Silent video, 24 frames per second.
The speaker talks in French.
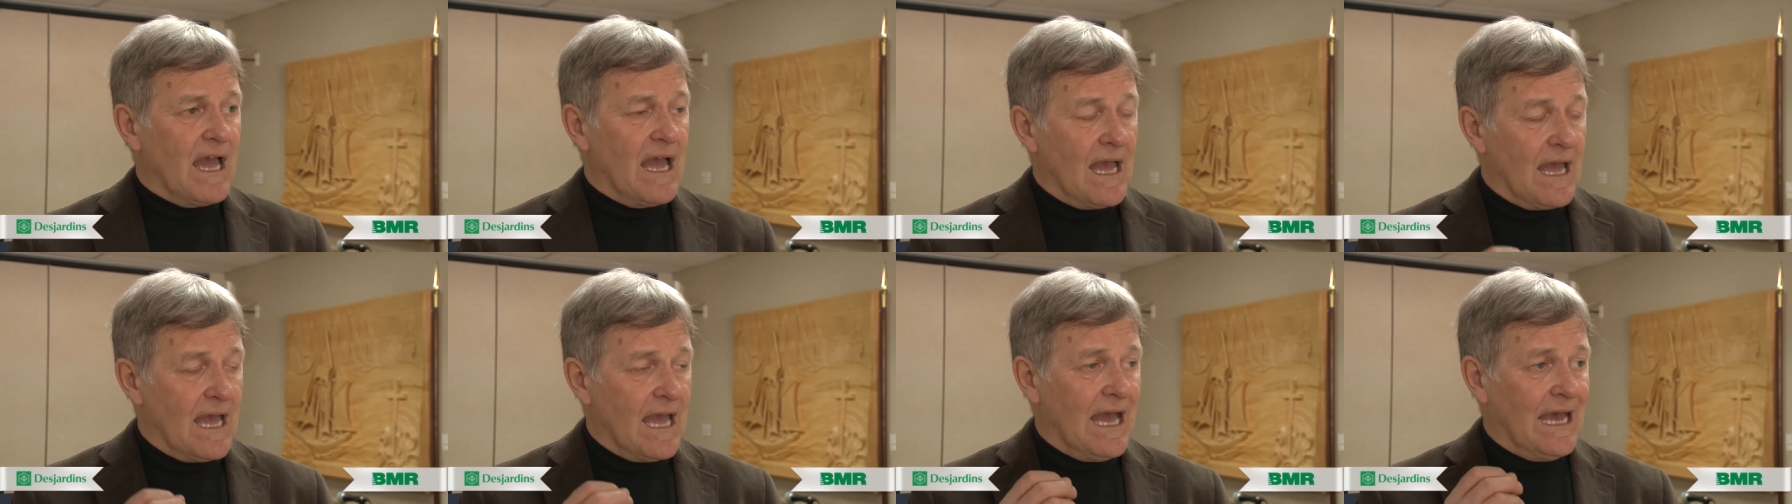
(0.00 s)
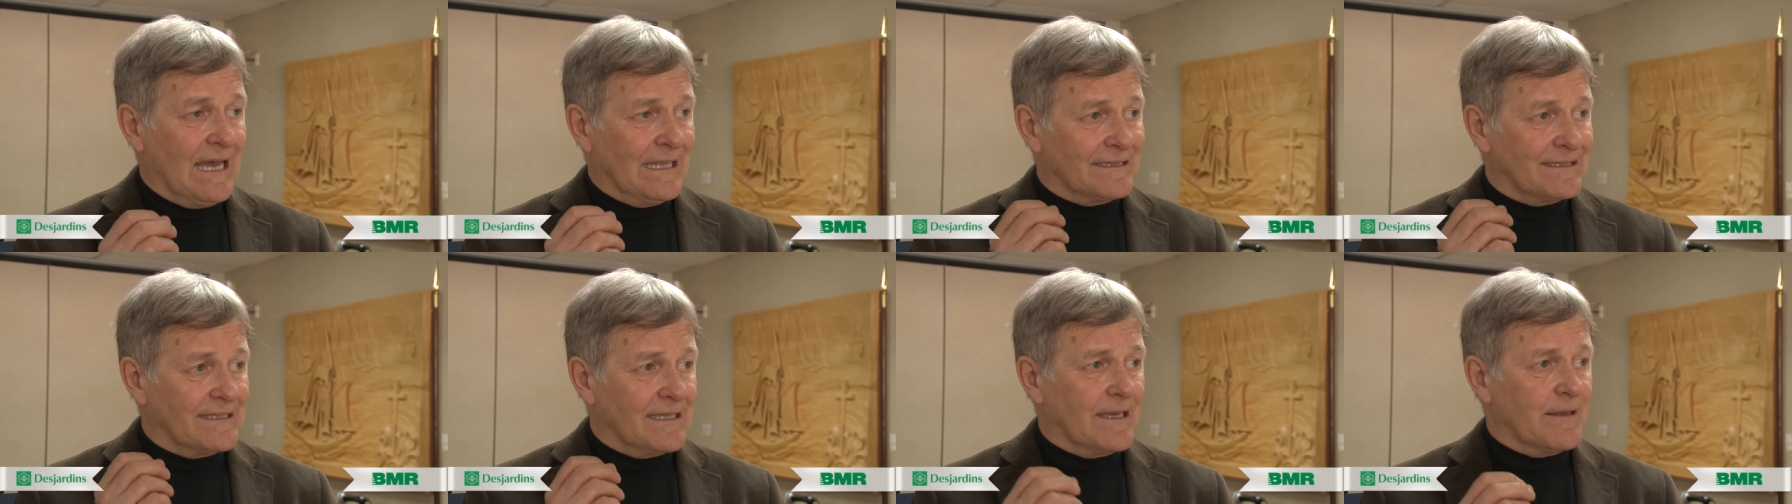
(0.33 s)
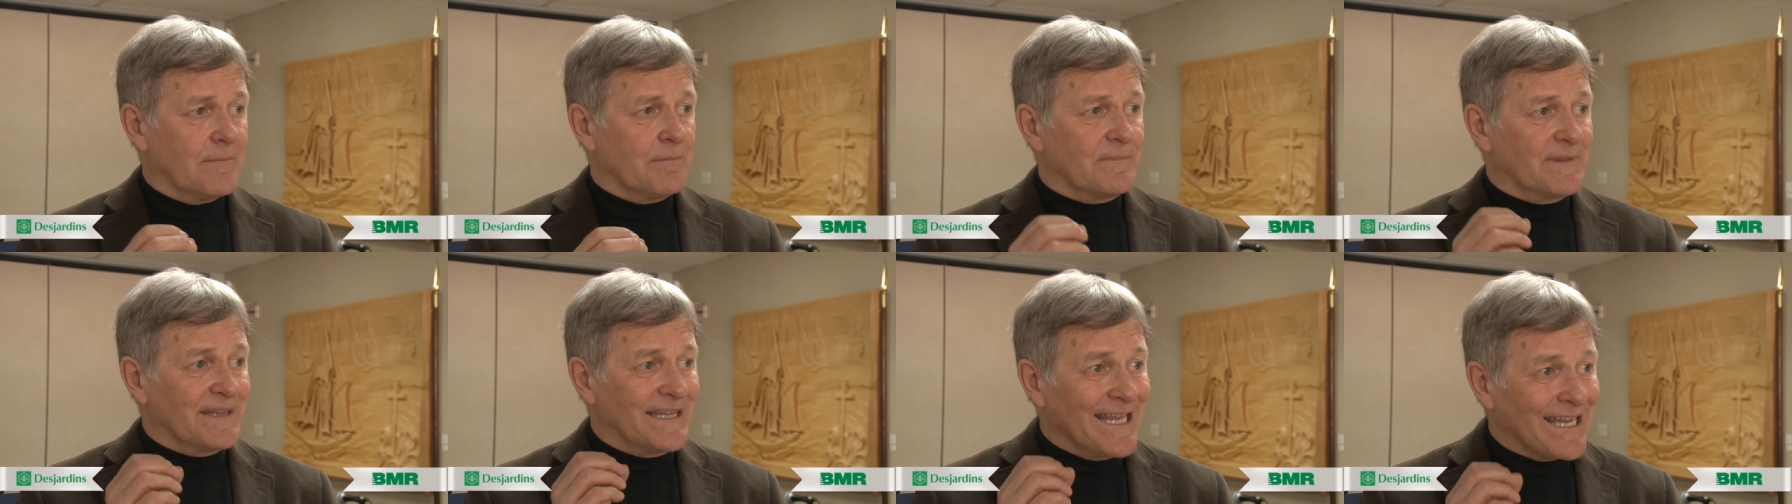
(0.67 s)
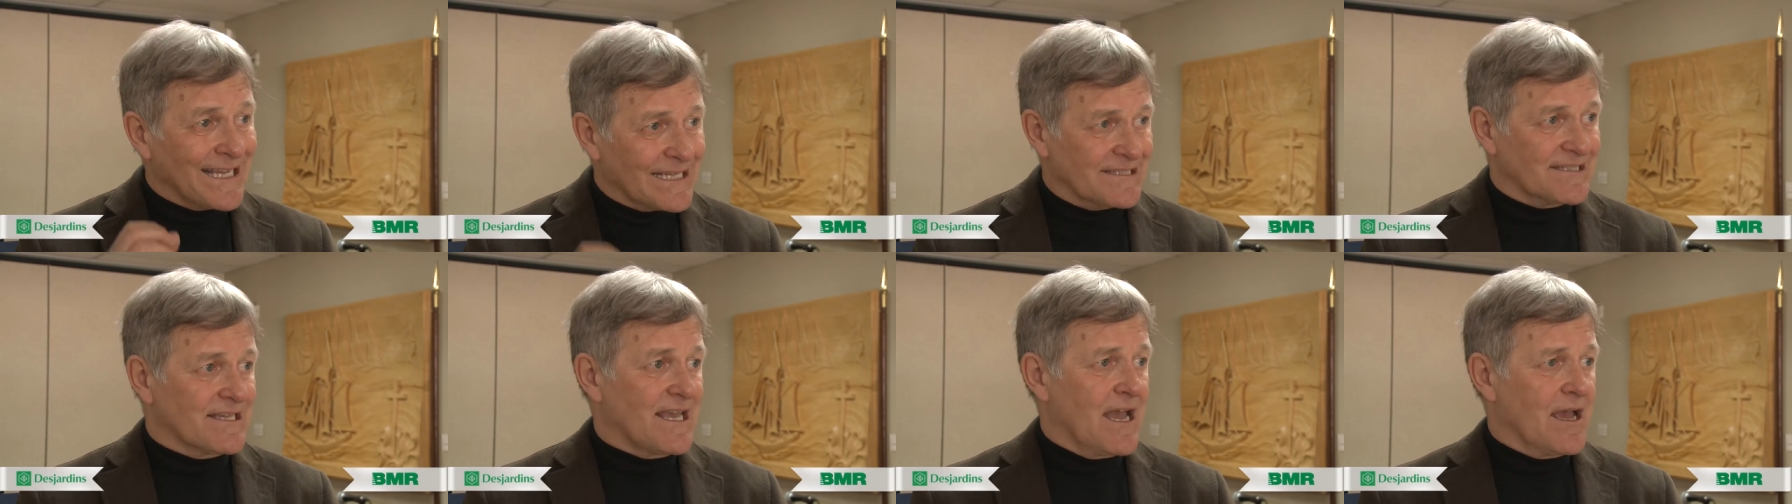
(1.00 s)
en, termes
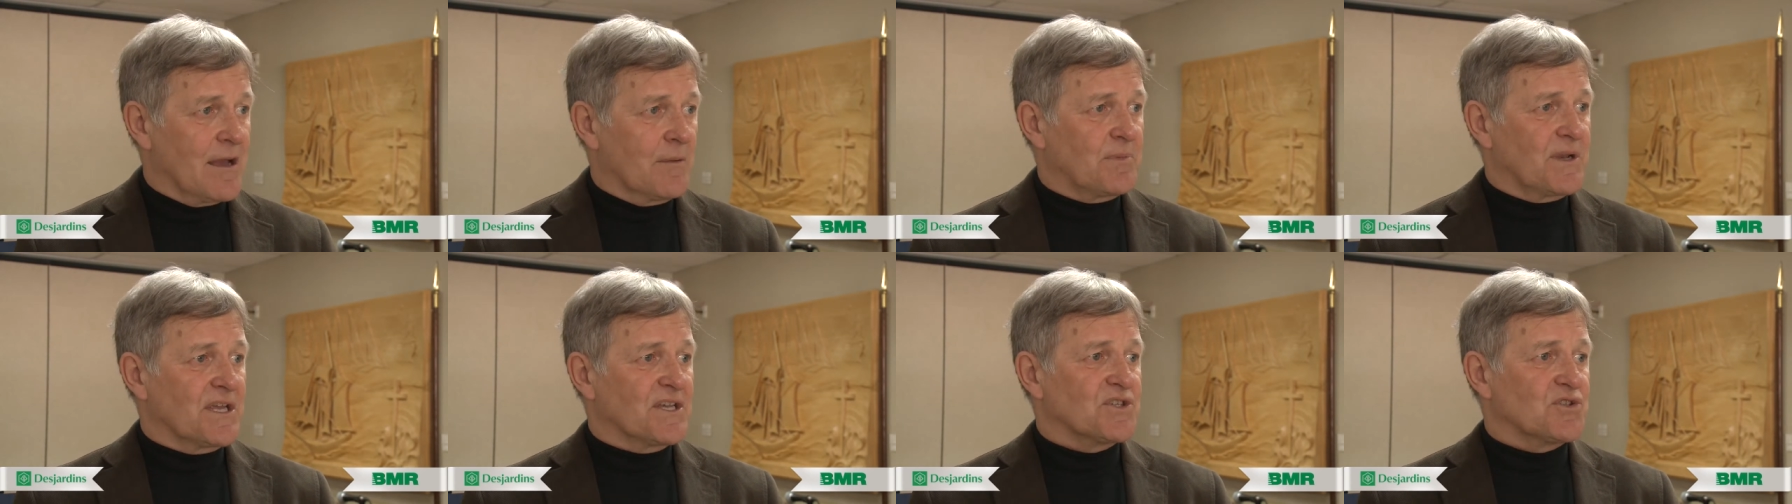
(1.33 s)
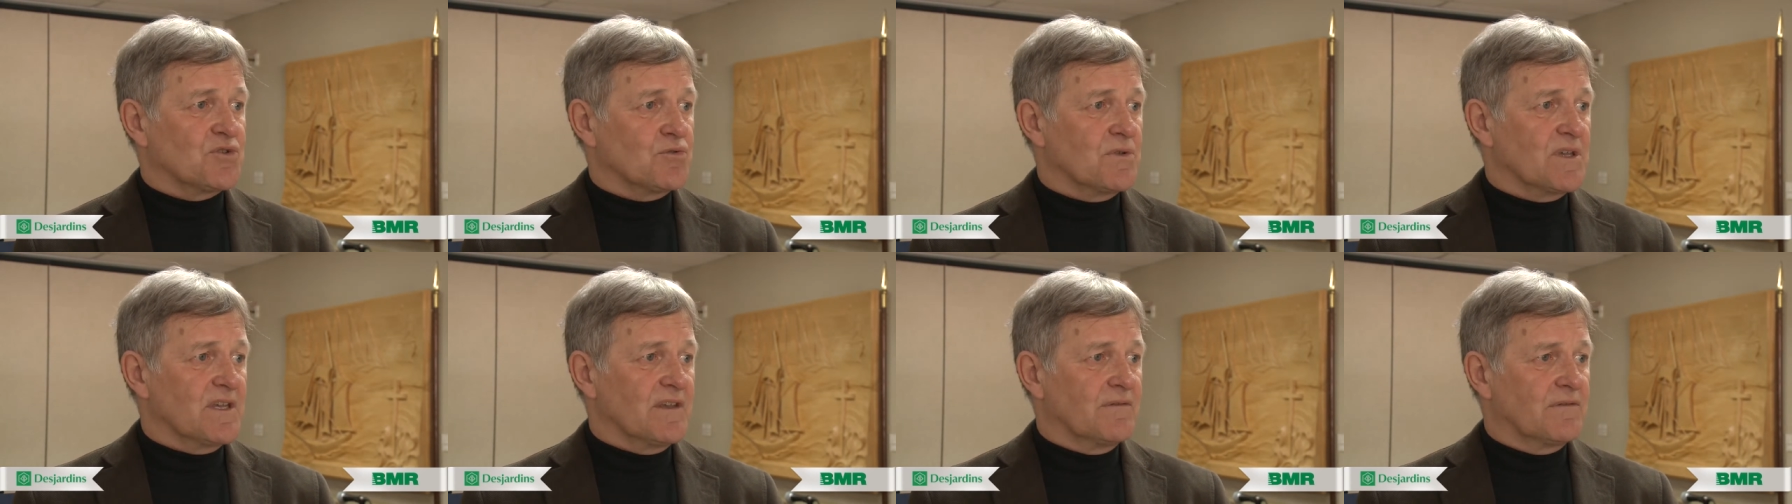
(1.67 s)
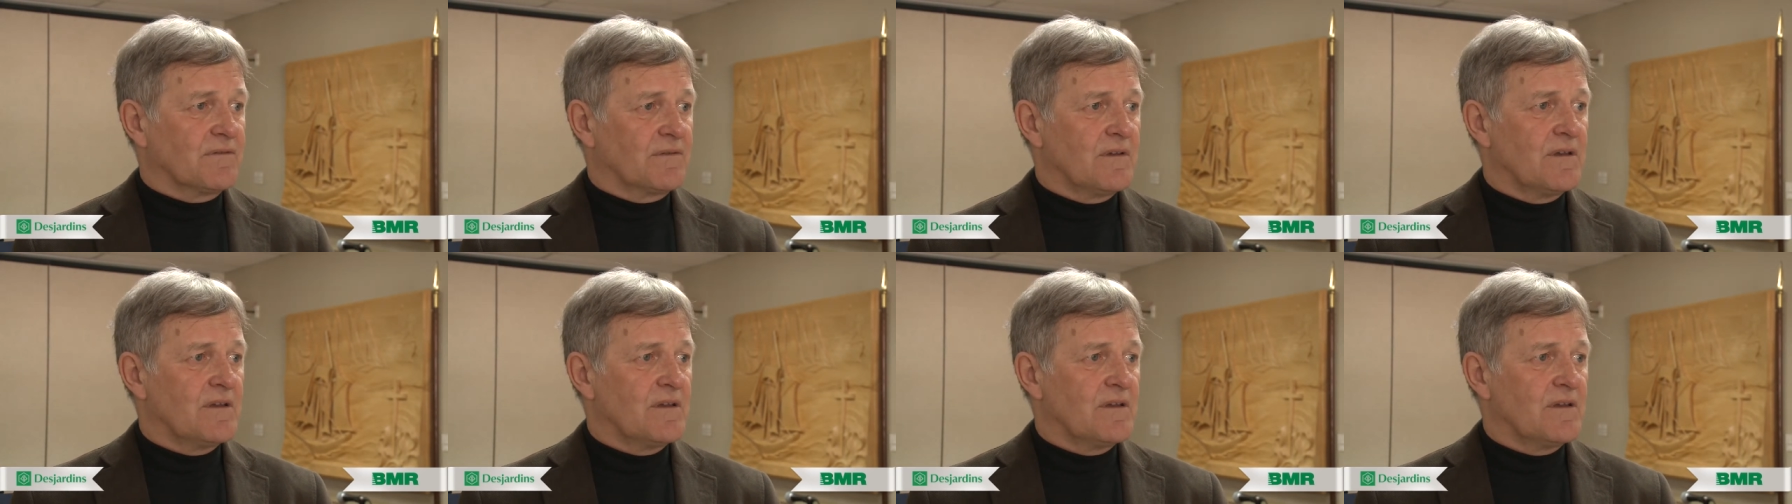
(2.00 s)
d'exemple à suivre.